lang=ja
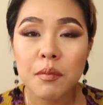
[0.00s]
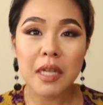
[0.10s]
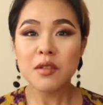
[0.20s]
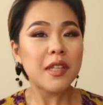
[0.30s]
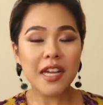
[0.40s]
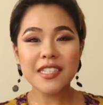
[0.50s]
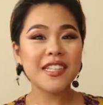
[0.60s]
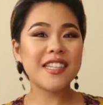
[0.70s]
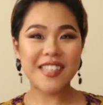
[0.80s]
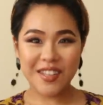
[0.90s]
まあそんな感じな
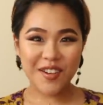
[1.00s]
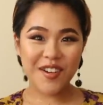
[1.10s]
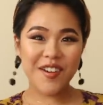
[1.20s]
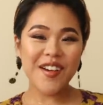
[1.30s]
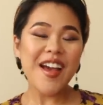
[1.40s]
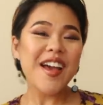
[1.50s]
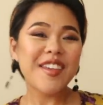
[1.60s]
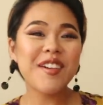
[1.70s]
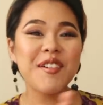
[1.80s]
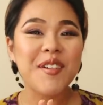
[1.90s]
んですけど今
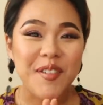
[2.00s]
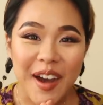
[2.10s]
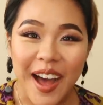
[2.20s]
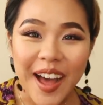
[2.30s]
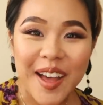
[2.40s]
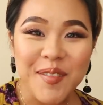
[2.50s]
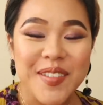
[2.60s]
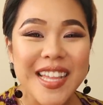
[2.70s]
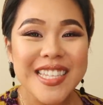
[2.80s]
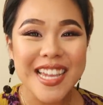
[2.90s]
日は
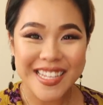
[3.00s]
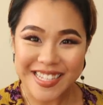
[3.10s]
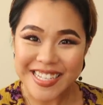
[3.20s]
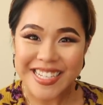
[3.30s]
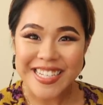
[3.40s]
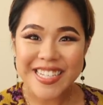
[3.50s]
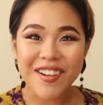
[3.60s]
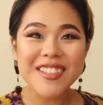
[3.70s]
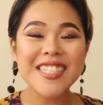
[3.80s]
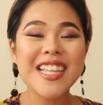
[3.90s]
皆さんに
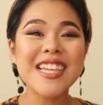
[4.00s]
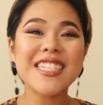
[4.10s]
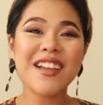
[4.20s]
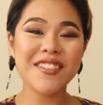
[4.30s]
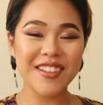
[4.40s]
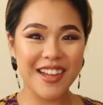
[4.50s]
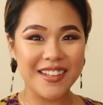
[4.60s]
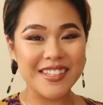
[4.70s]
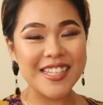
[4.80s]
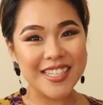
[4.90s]
お伝えしたいことがあ
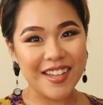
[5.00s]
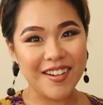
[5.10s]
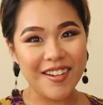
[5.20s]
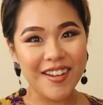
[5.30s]
るんですよ